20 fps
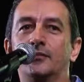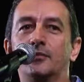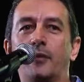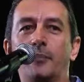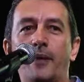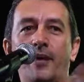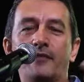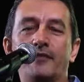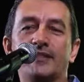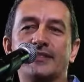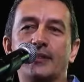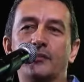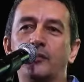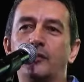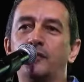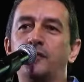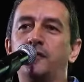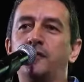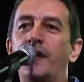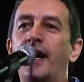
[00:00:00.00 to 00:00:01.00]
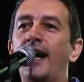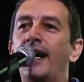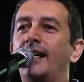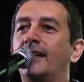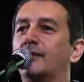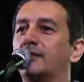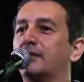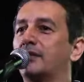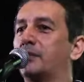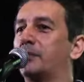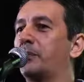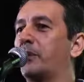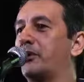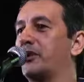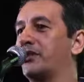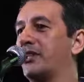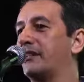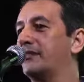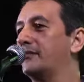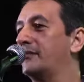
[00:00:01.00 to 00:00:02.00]
Sua previsão não falha, o seu
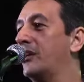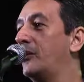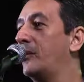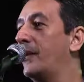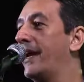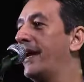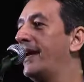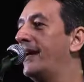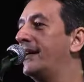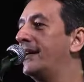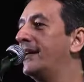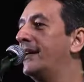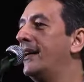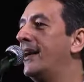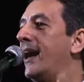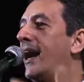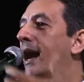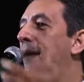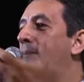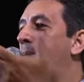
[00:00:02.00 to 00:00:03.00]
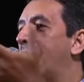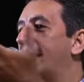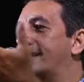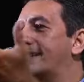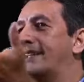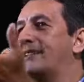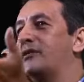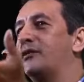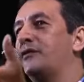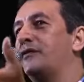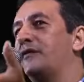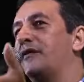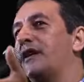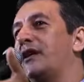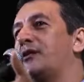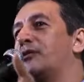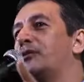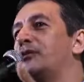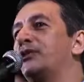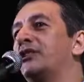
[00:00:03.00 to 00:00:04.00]
projeto não erra, a máquina não
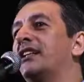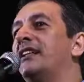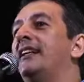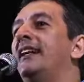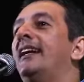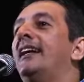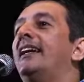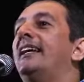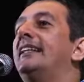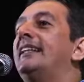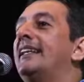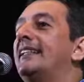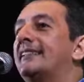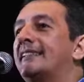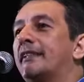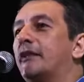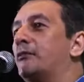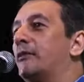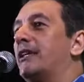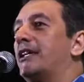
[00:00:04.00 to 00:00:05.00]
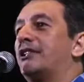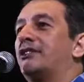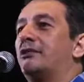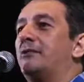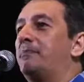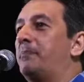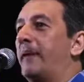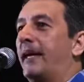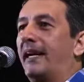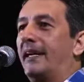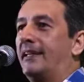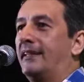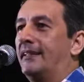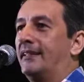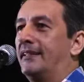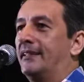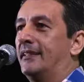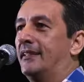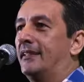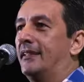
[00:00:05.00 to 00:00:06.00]
enferruja e nem seu eixo
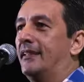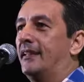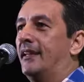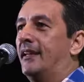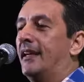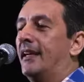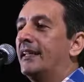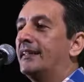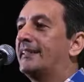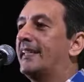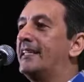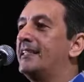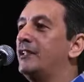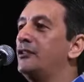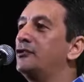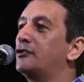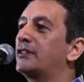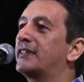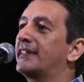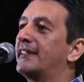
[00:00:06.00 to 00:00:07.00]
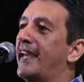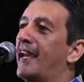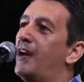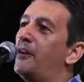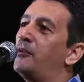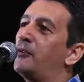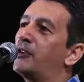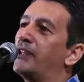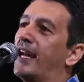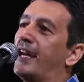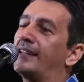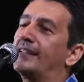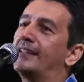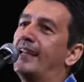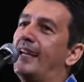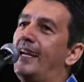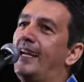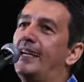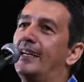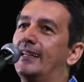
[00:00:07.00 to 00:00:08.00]
emperra. Seja no céu ou na
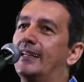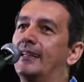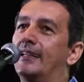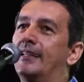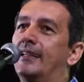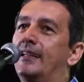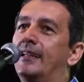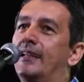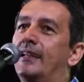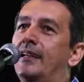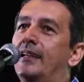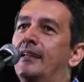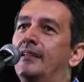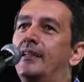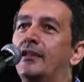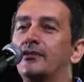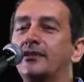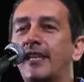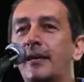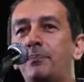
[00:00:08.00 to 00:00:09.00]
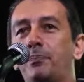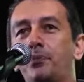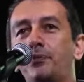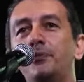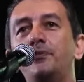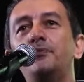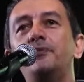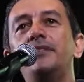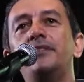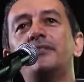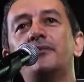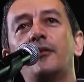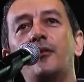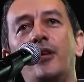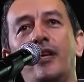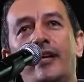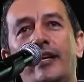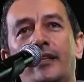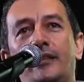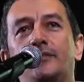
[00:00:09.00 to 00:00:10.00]
terra, Deus é puro e
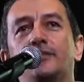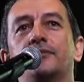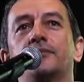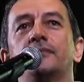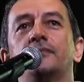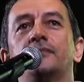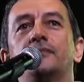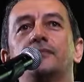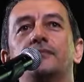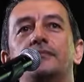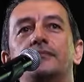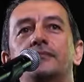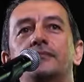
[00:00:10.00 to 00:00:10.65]
escorreito.